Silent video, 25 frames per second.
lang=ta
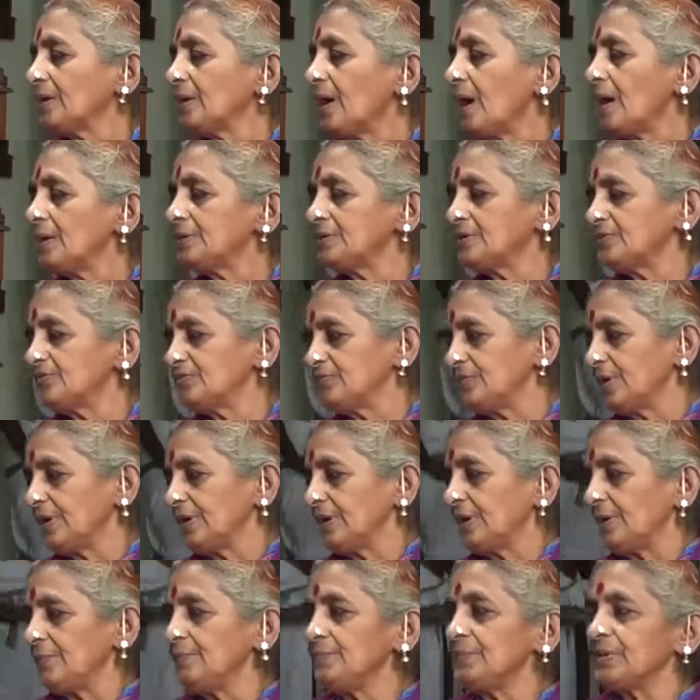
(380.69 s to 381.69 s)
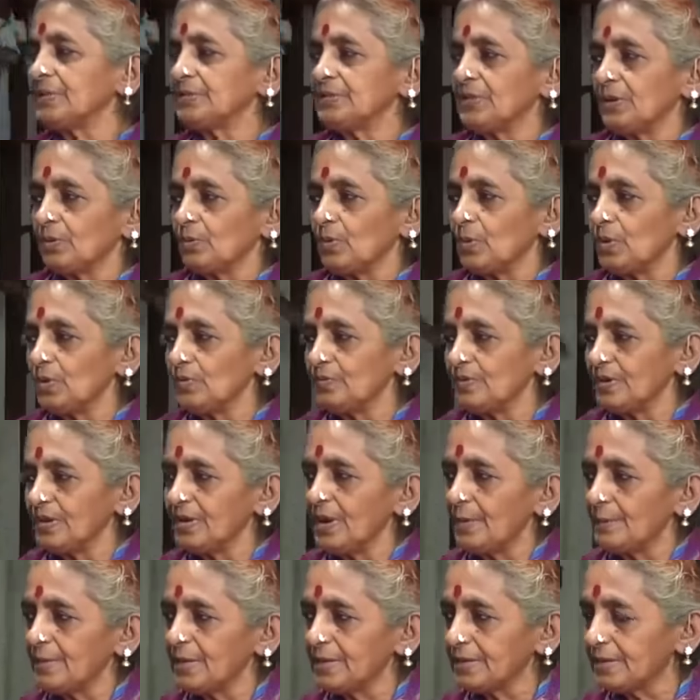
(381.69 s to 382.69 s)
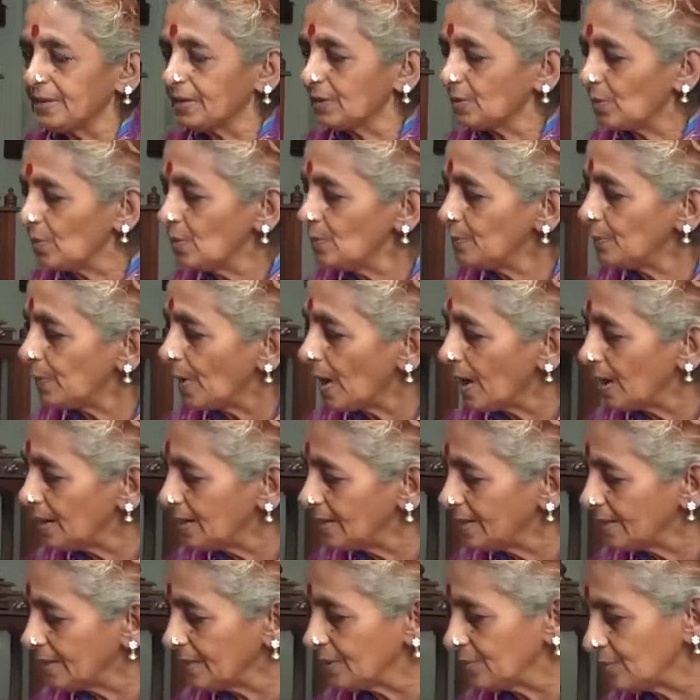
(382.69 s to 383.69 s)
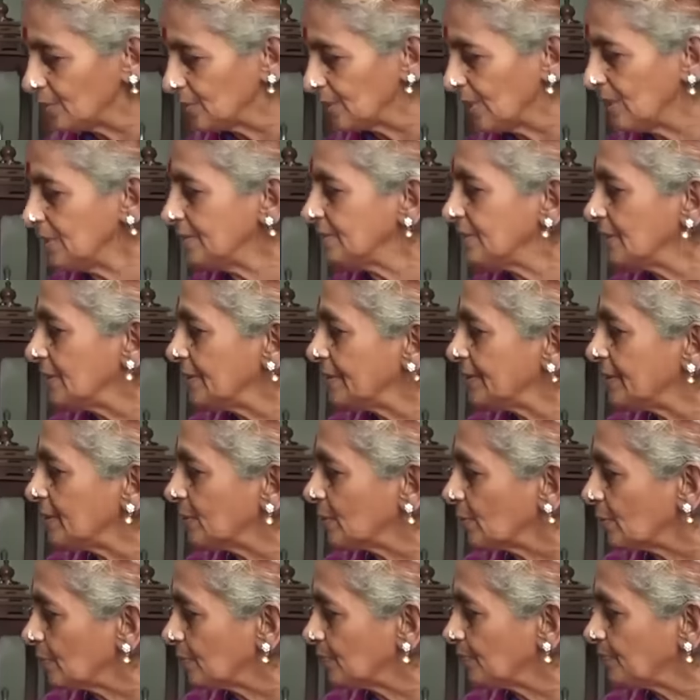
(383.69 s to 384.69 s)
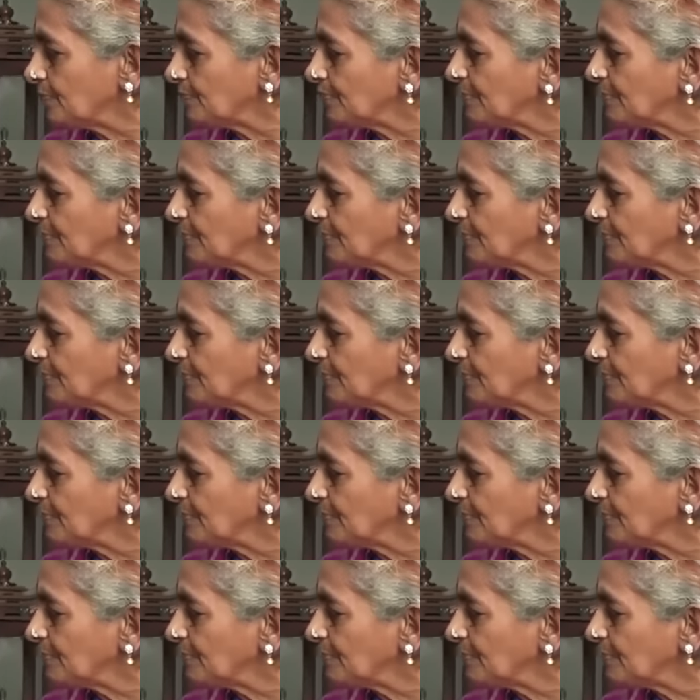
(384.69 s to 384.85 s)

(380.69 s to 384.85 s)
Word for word: காட்டும் வண்ணம் இந்த கொலுவை அமைக்கிறோம் பாலிகை முதல் தெளிக்கிறோம்